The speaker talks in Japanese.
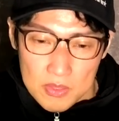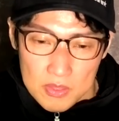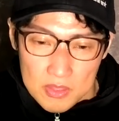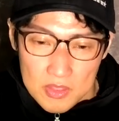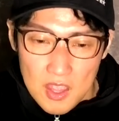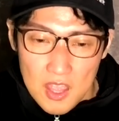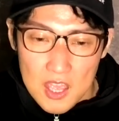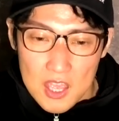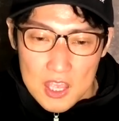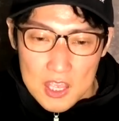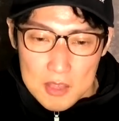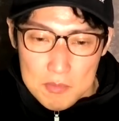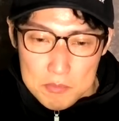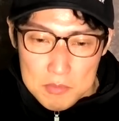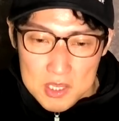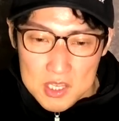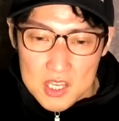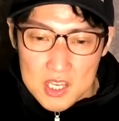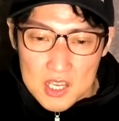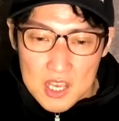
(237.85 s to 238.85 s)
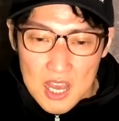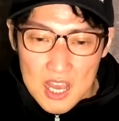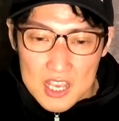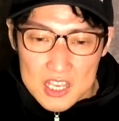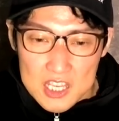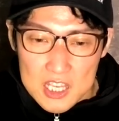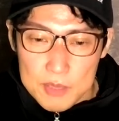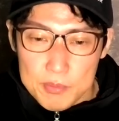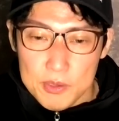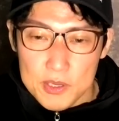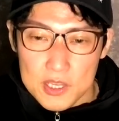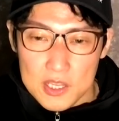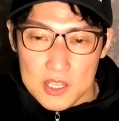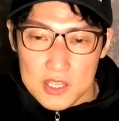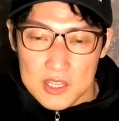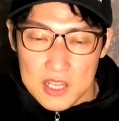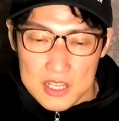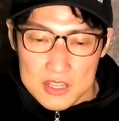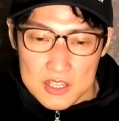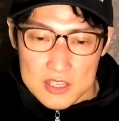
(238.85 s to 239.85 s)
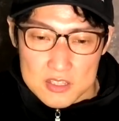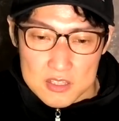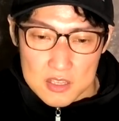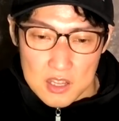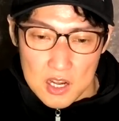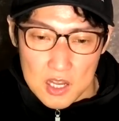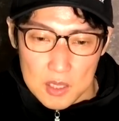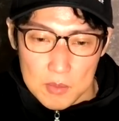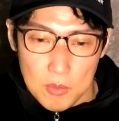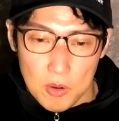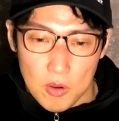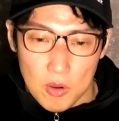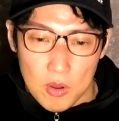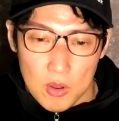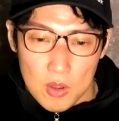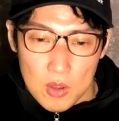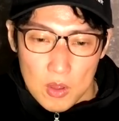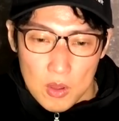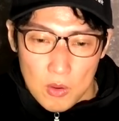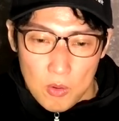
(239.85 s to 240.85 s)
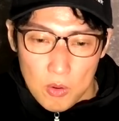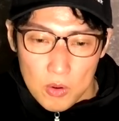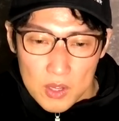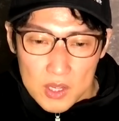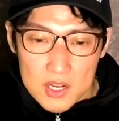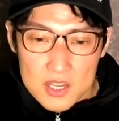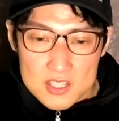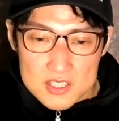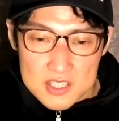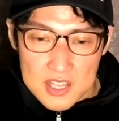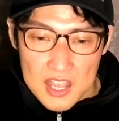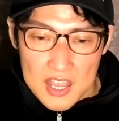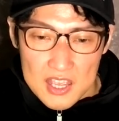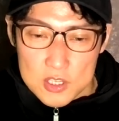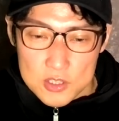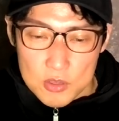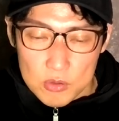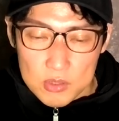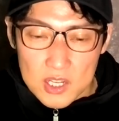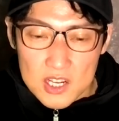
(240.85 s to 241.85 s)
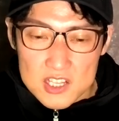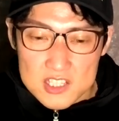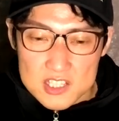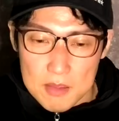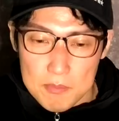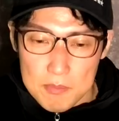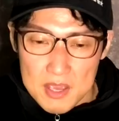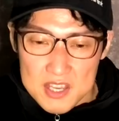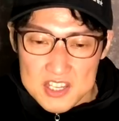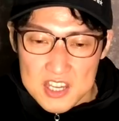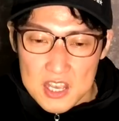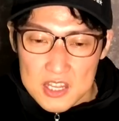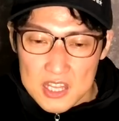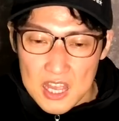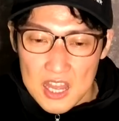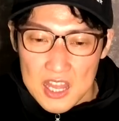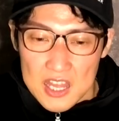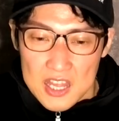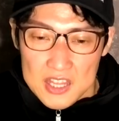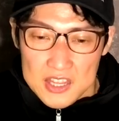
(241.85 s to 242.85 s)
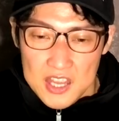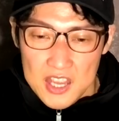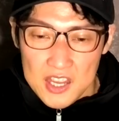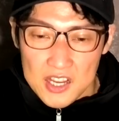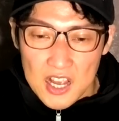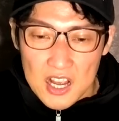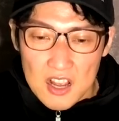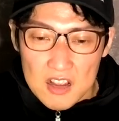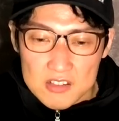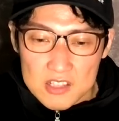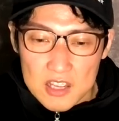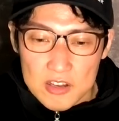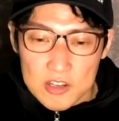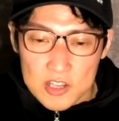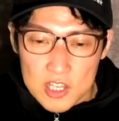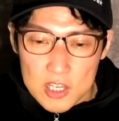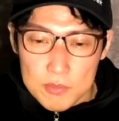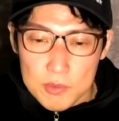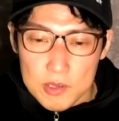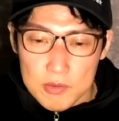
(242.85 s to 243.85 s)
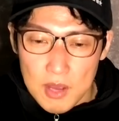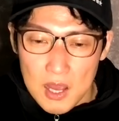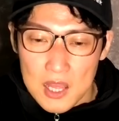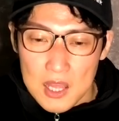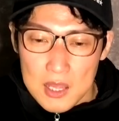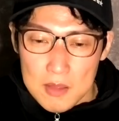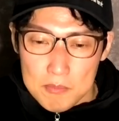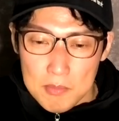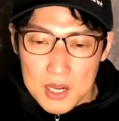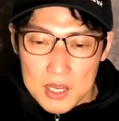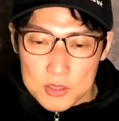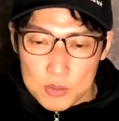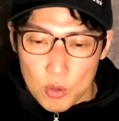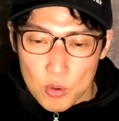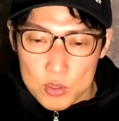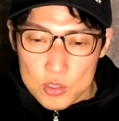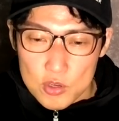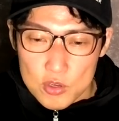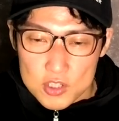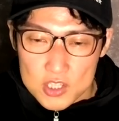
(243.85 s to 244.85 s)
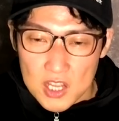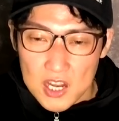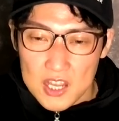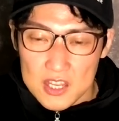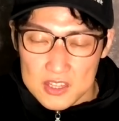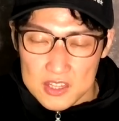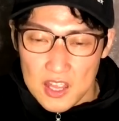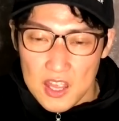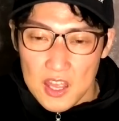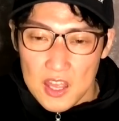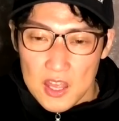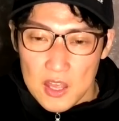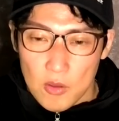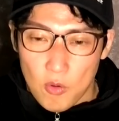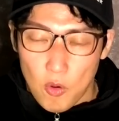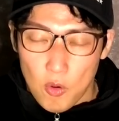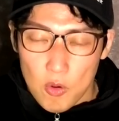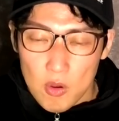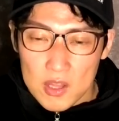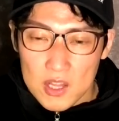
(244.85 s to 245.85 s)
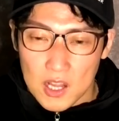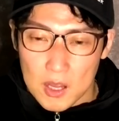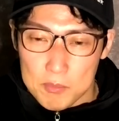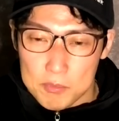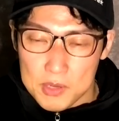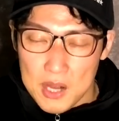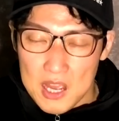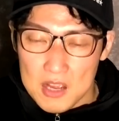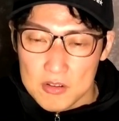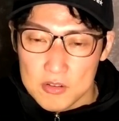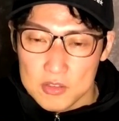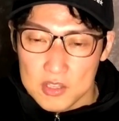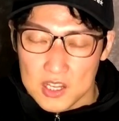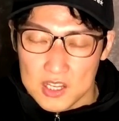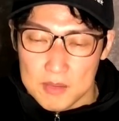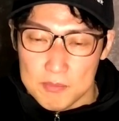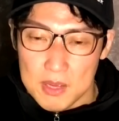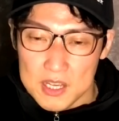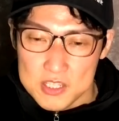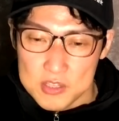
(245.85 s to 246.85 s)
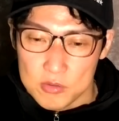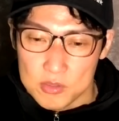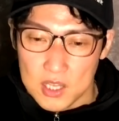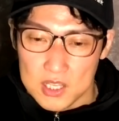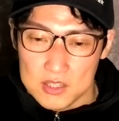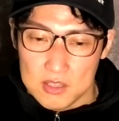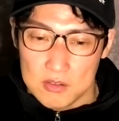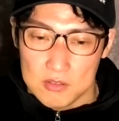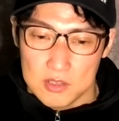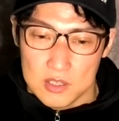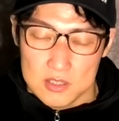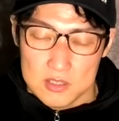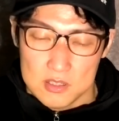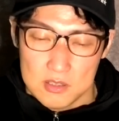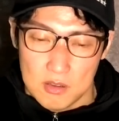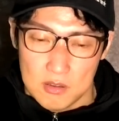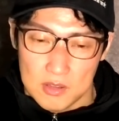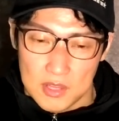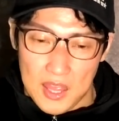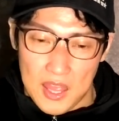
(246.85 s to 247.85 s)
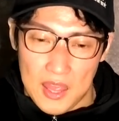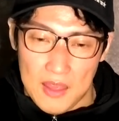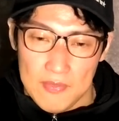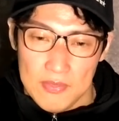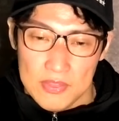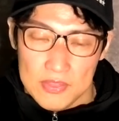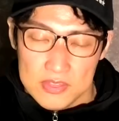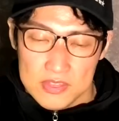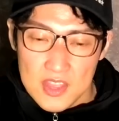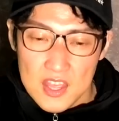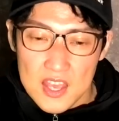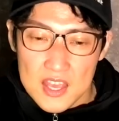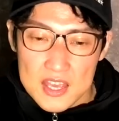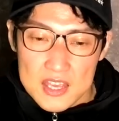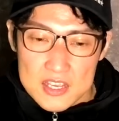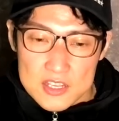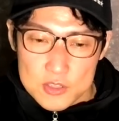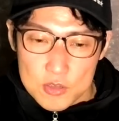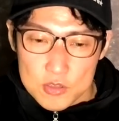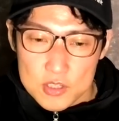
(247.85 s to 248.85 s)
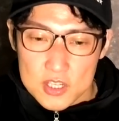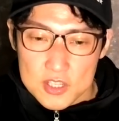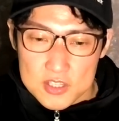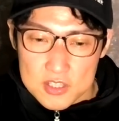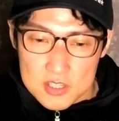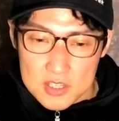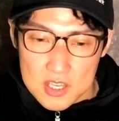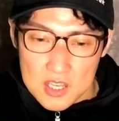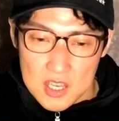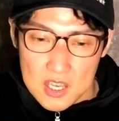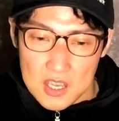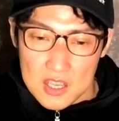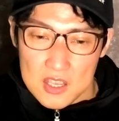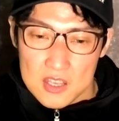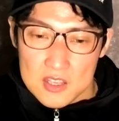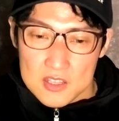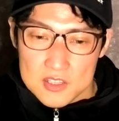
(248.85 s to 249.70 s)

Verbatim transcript: で、右が EV なんですけれども、これがですね、そんなでメジャーな低価格帯の EV はまだ登場してないんで、ここはなんかブランクっていうかね、真っ白になってるんですよね。で、そして次。